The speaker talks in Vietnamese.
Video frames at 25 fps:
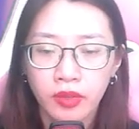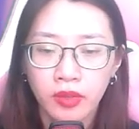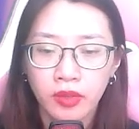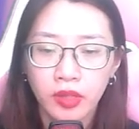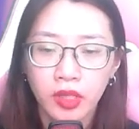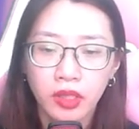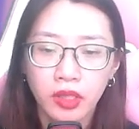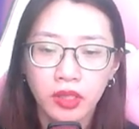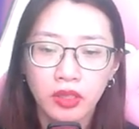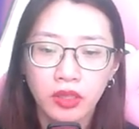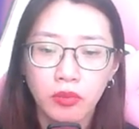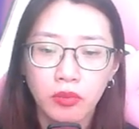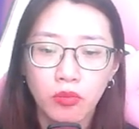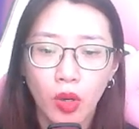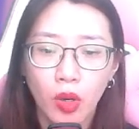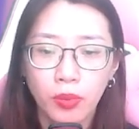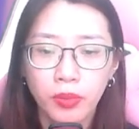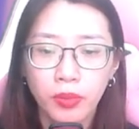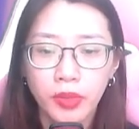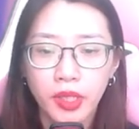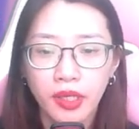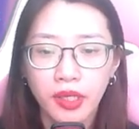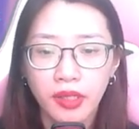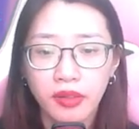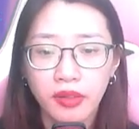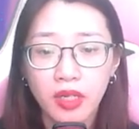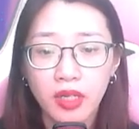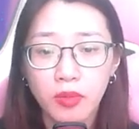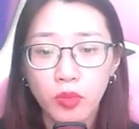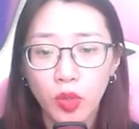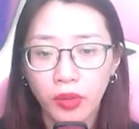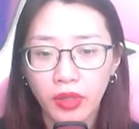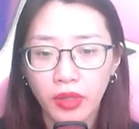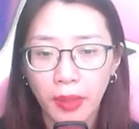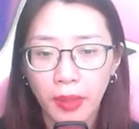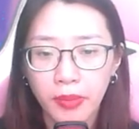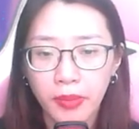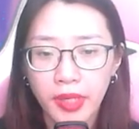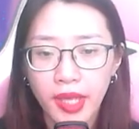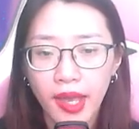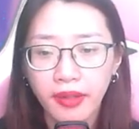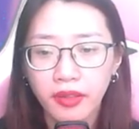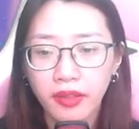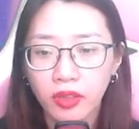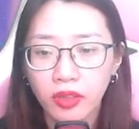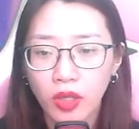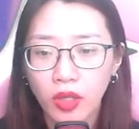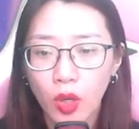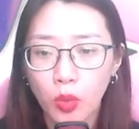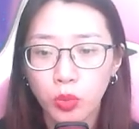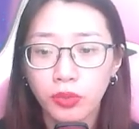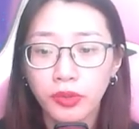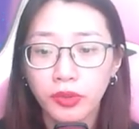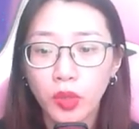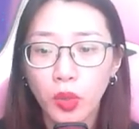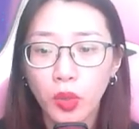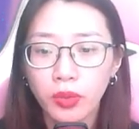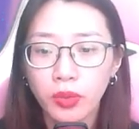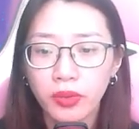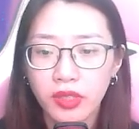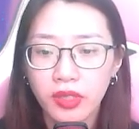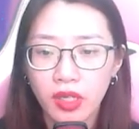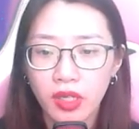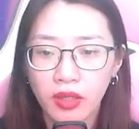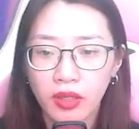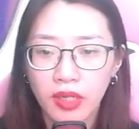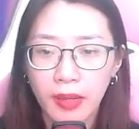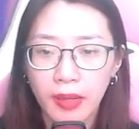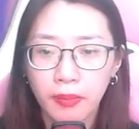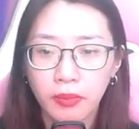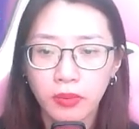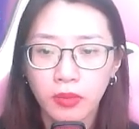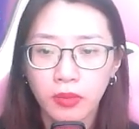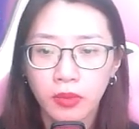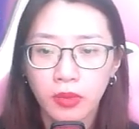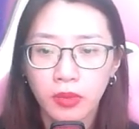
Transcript: Thường bỗng nhiên có một cảm giác không tốt cho lắm.